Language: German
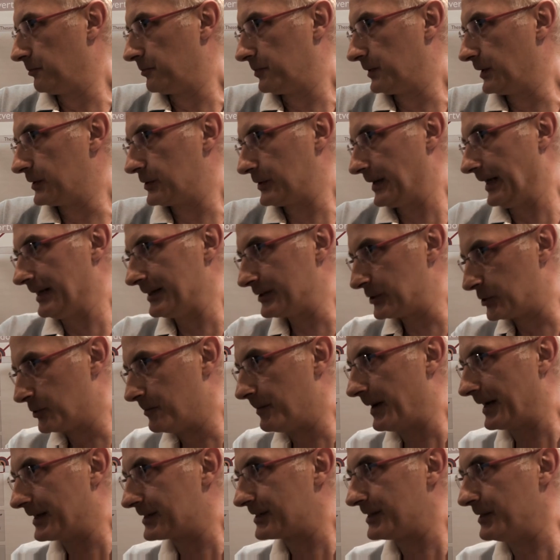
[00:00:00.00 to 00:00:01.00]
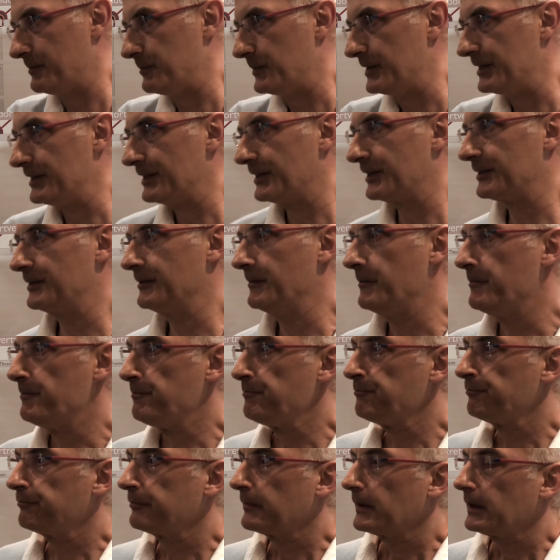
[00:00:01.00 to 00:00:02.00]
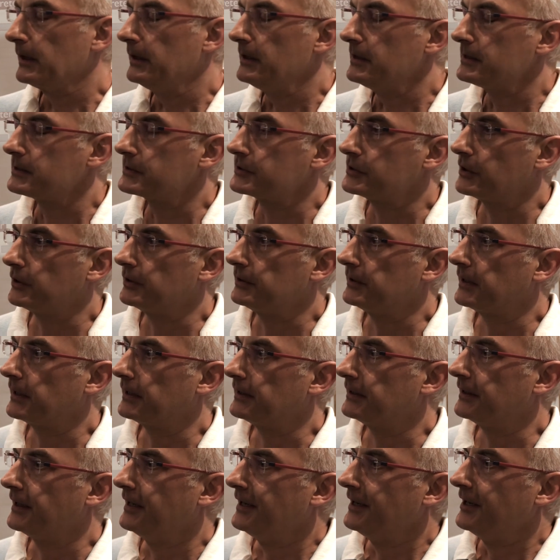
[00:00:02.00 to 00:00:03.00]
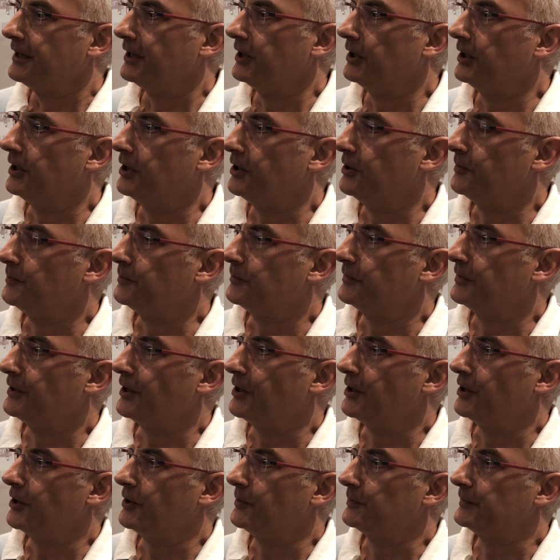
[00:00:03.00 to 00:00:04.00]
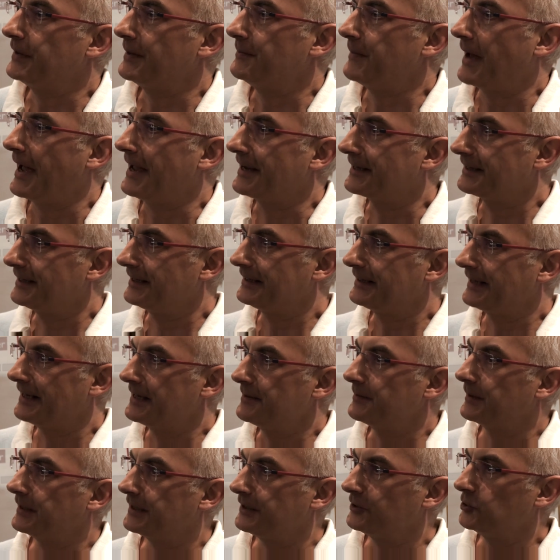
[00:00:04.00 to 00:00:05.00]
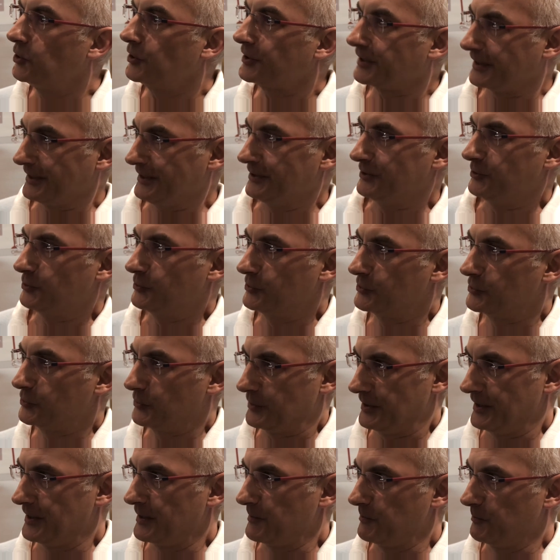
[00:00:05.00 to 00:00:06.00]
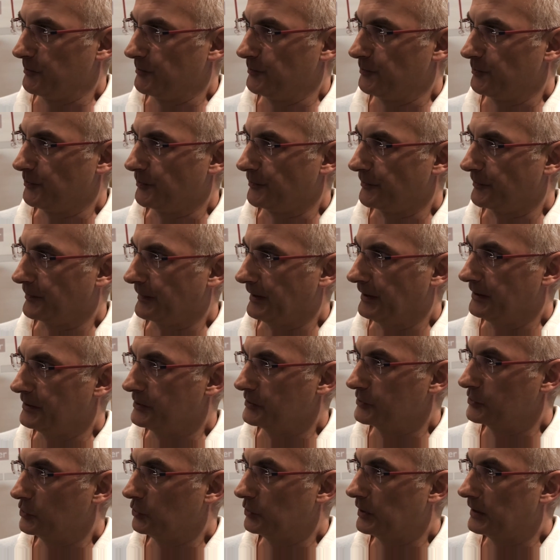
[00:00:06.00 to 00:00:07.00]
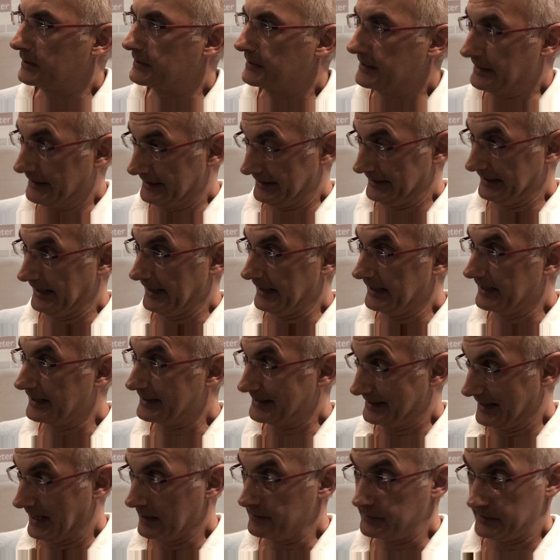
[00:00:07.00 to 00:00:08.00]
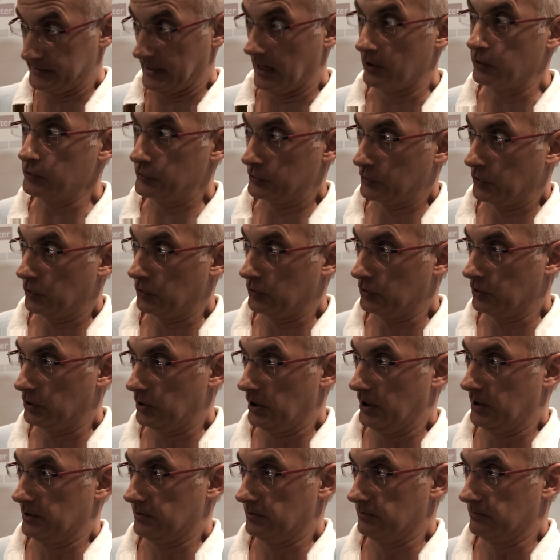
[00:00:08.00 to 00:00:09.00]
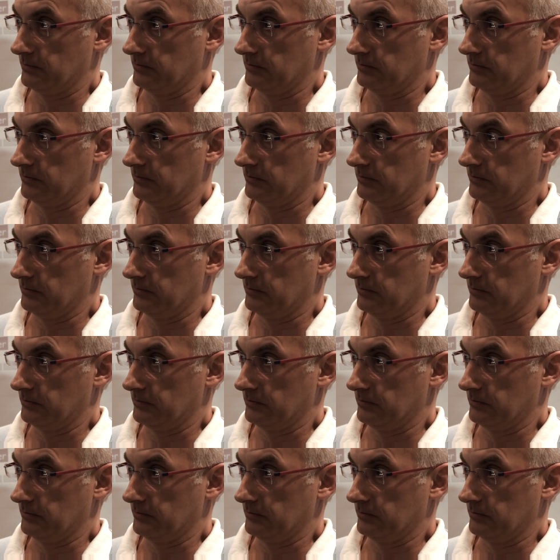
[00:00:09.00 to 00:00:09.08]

das Geld zu maximieren, sondern um um dem eigenen Leben eine neue Richtung zu geben, sodass sich jeder selbst ausdrücken kann.